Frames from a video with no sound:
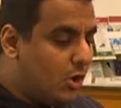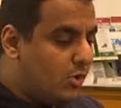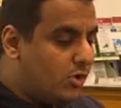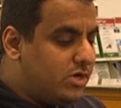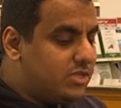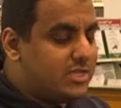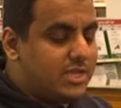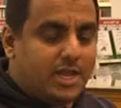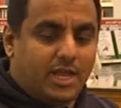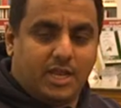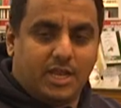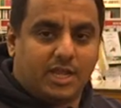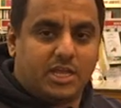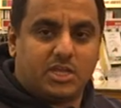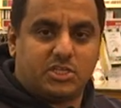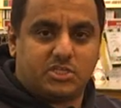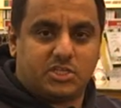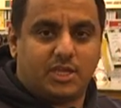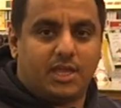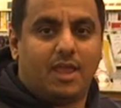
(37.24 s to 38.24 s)
وعندنا هنا
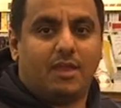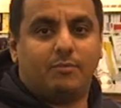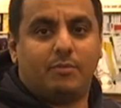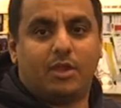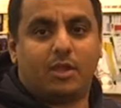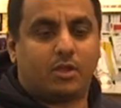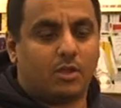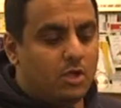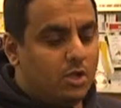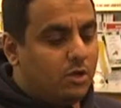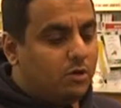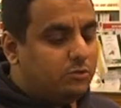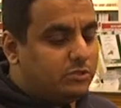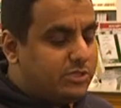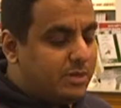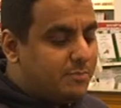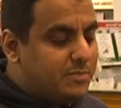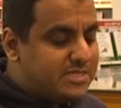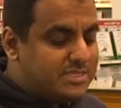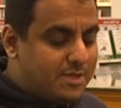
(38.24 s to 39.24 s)
كرسي جيمنج
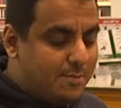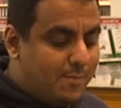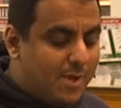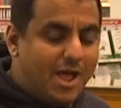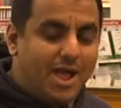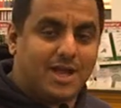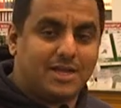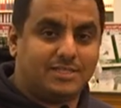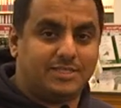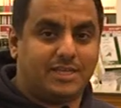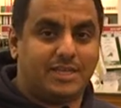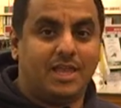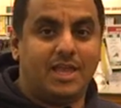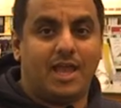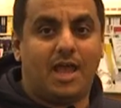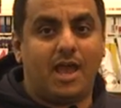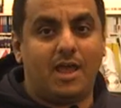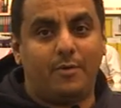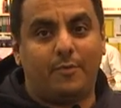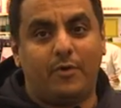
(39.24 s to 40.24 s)
وجنبي سماعاتي
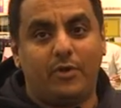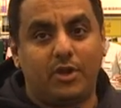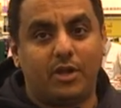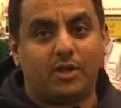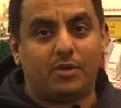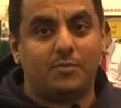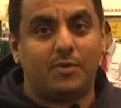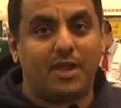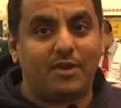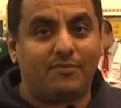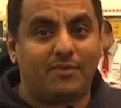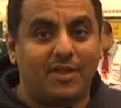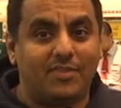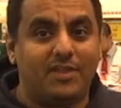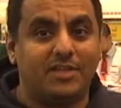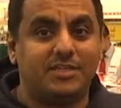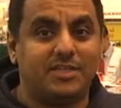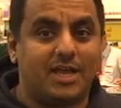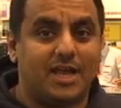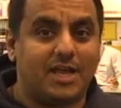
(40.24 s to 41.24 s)
انا بوريكم كيف
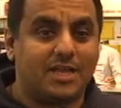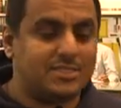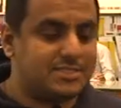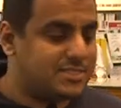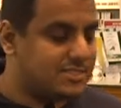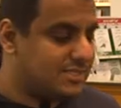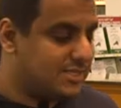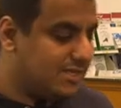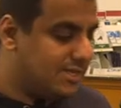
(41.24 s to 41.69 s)
هذا الجهاز